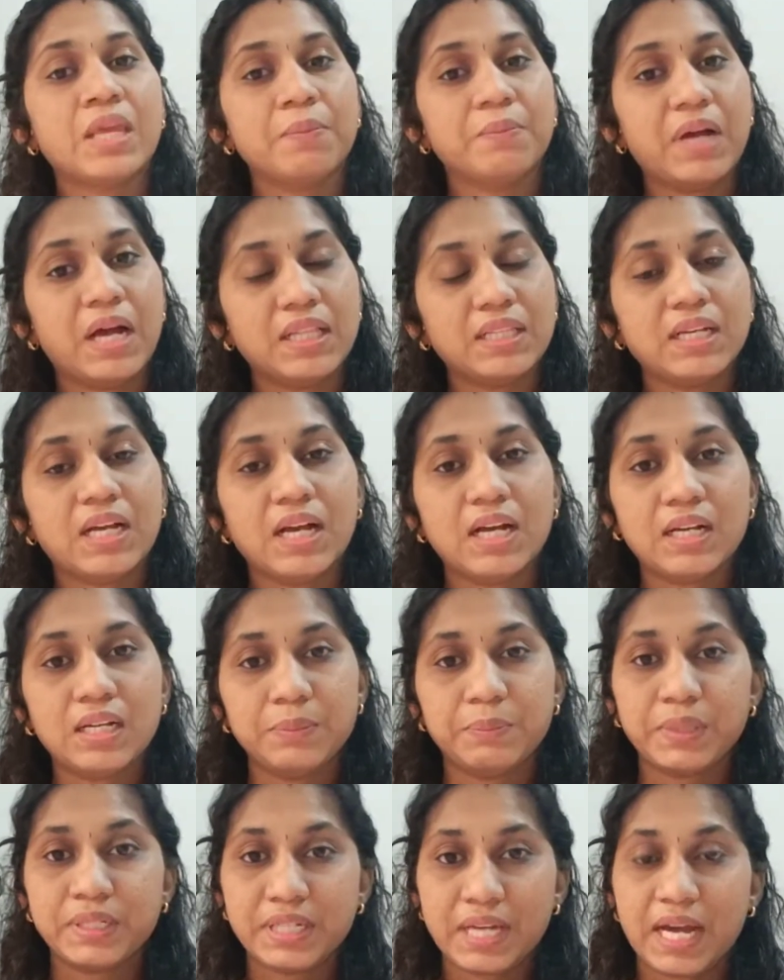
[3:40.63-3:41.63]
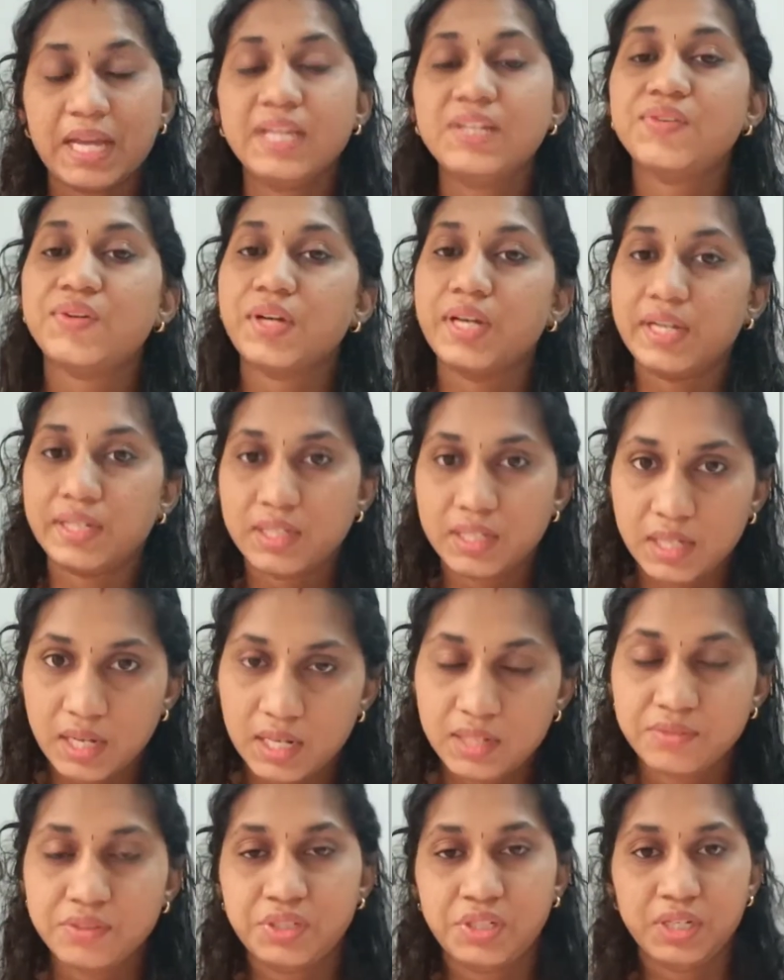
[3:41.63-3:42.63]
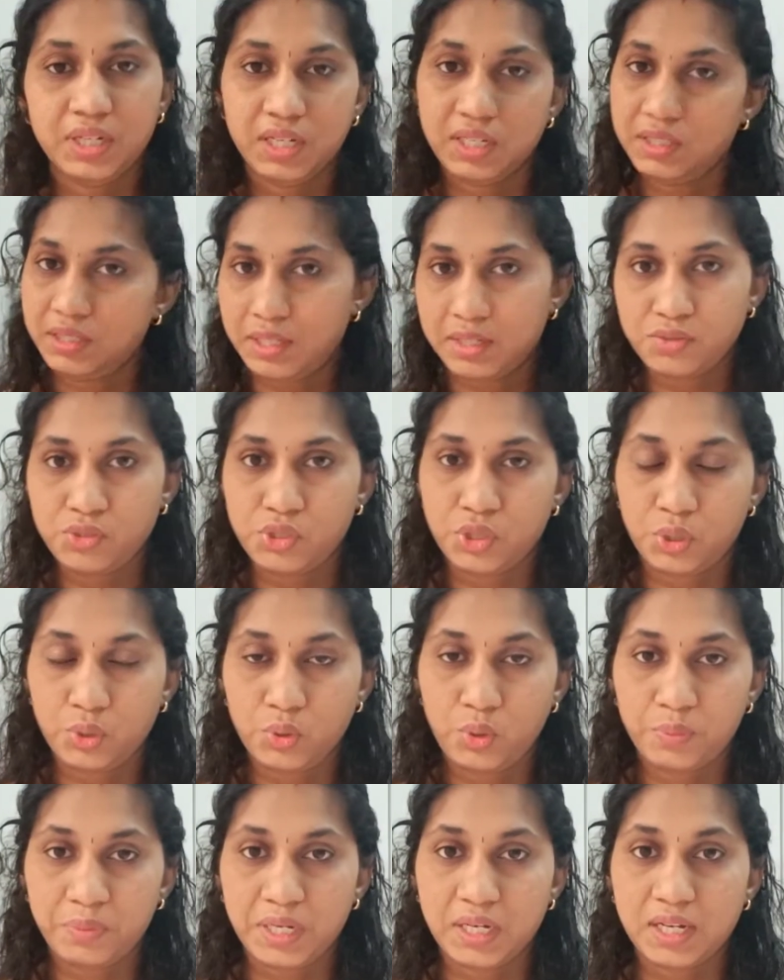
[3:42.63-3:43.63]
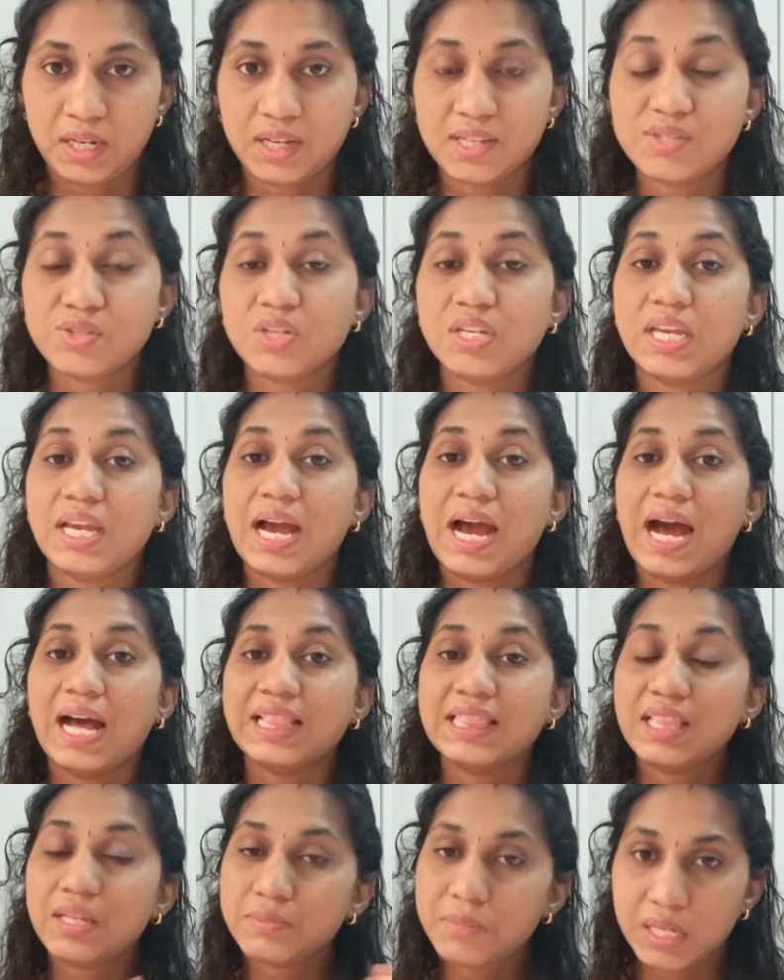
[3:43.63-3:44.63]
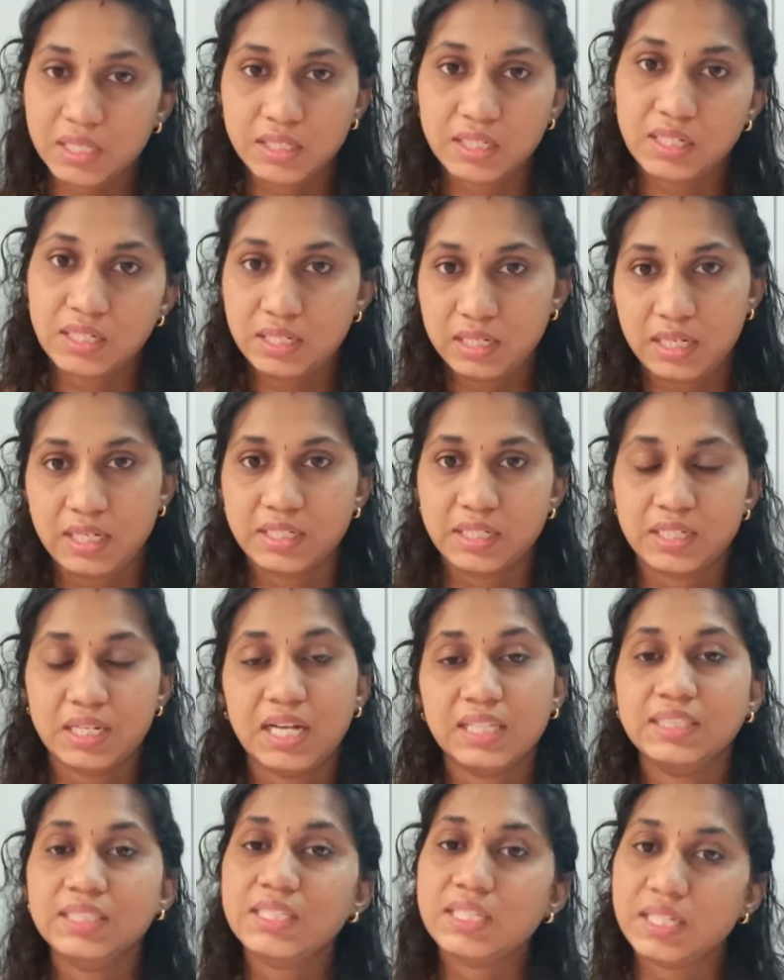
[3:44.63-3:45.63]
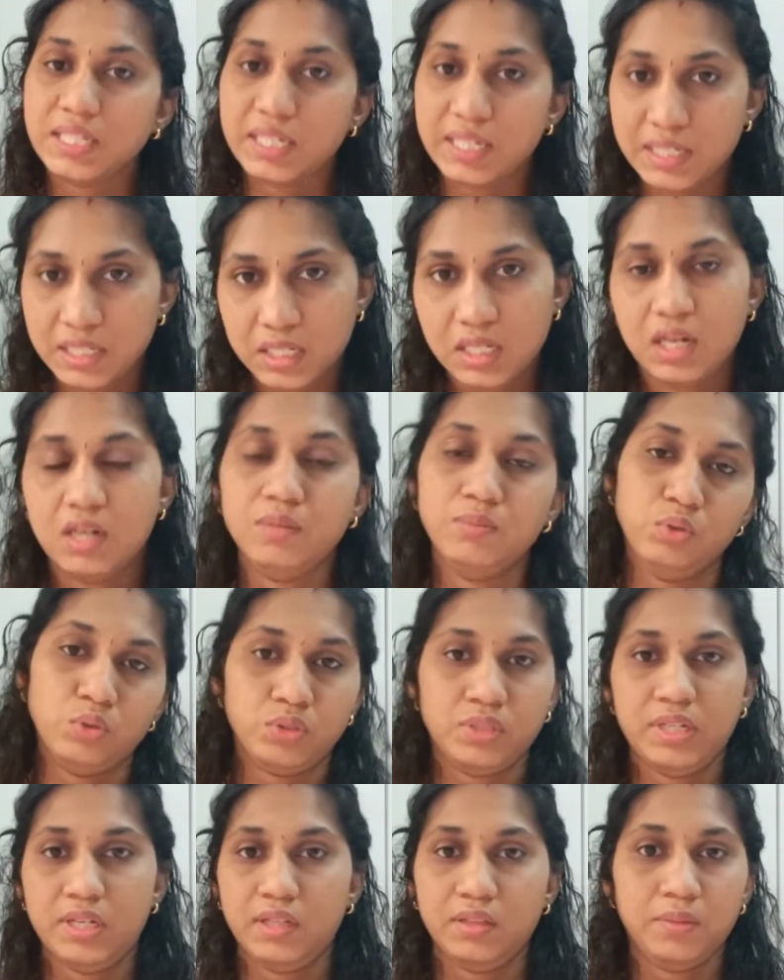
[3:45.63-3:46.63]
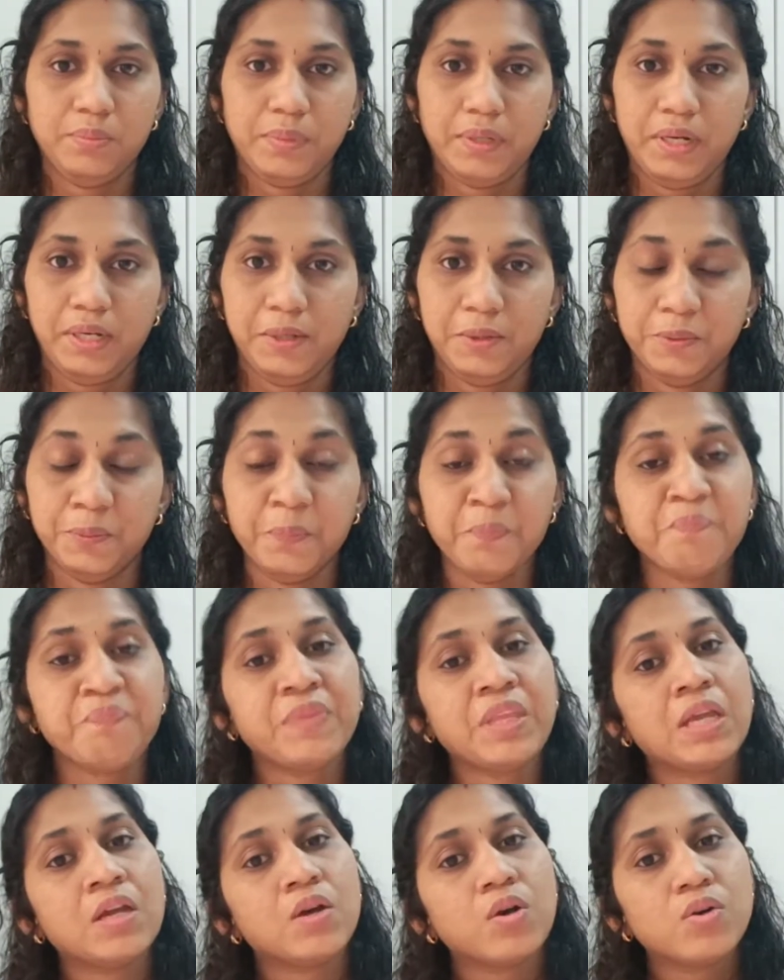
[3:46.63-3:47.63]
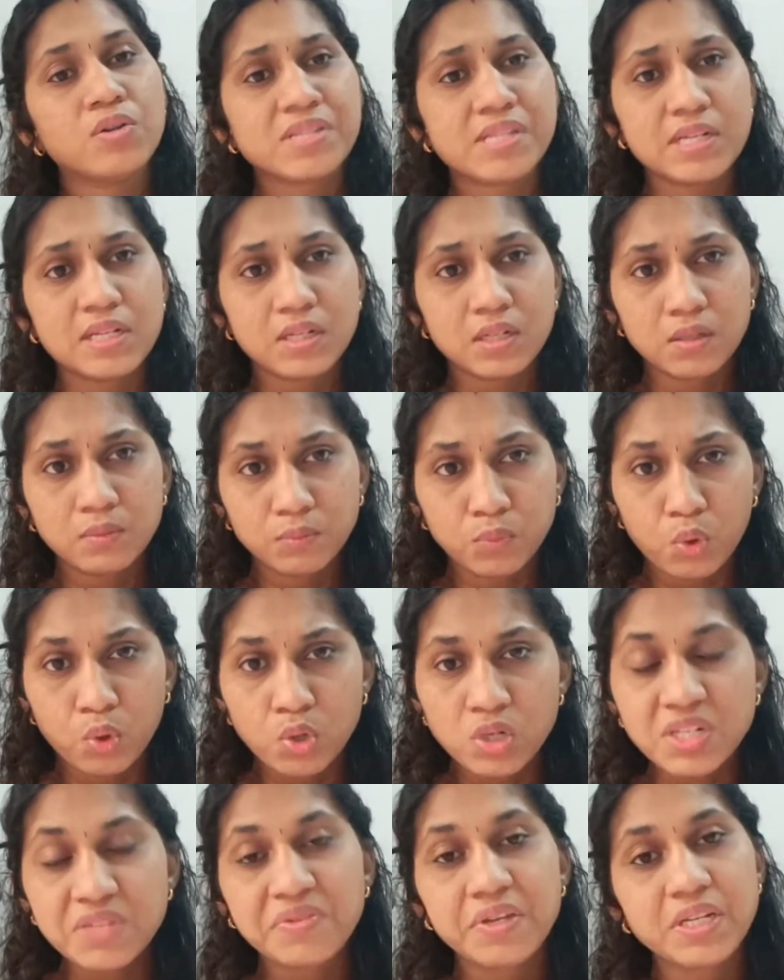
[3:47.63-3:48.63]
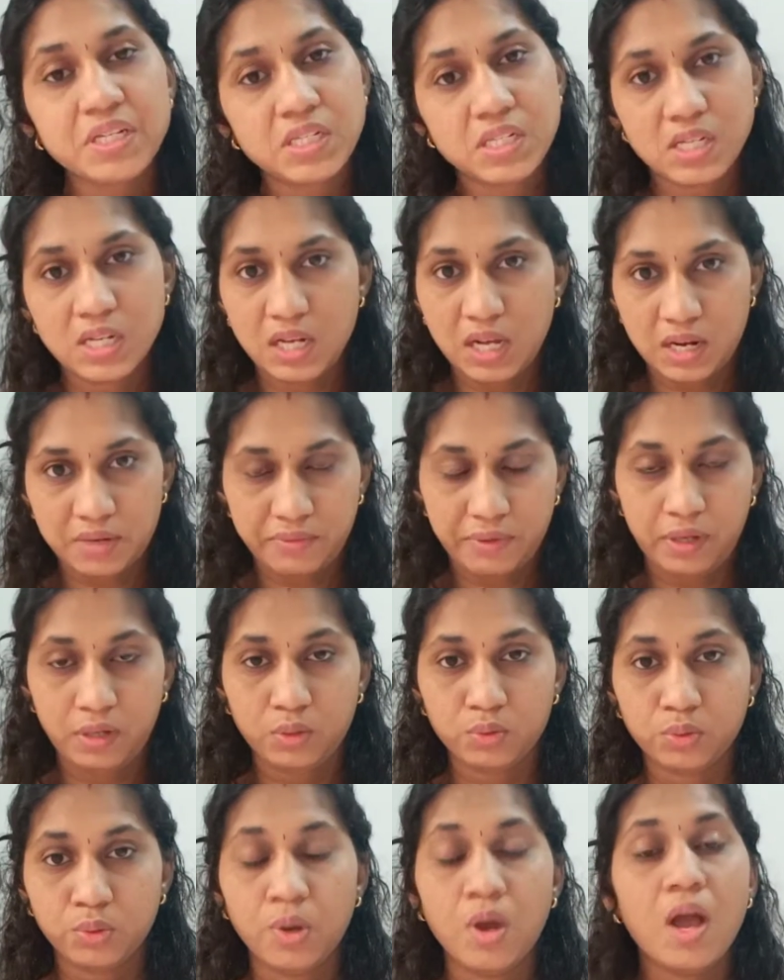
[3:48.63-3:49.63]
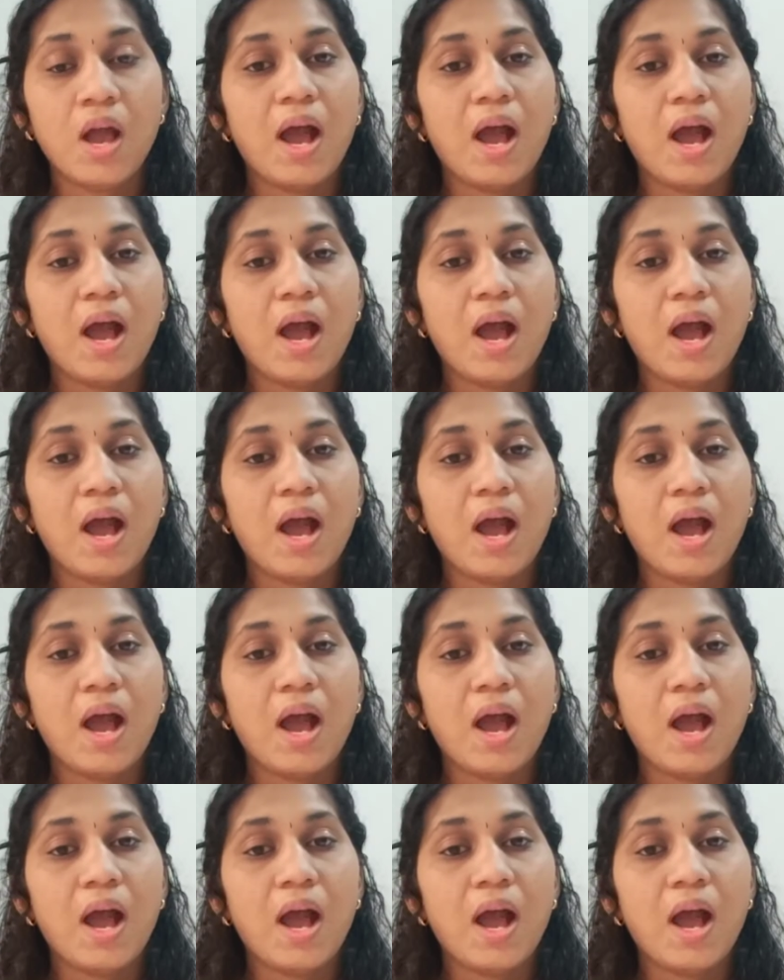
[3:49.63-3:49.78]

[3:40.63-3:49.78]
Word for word: இப்போ அதுக்காக இப்போ டயட் ரிலேட்டடான விஷயங்களை தெரிஞ்சுக்கணும் அப்படின்னாக்கா ஸோ நீங்கள் அந்த மாதிரி ரிலேட்டட் அதுக்கு ரிலேட்டடான புக்ஸ் எடுத்து படிக்கணும் ஒரு சிலருக்கு மோட்டிவேஷ்னலாக வேணும்